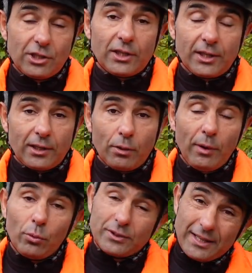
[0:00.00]
ça éjecte très très
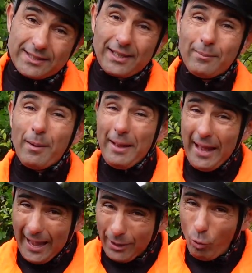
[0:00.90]
loin. Donc ça c'est quand même
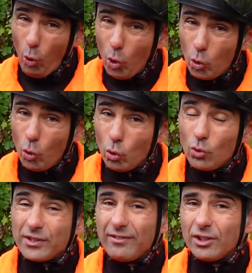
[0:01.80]
un gros gros
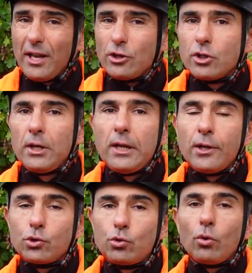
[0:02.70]
gros avantage
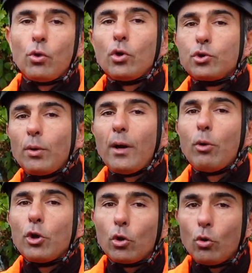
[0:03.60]
sur, euh, sur un
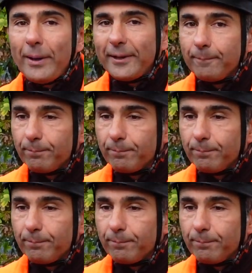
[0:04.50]
broyeur compact.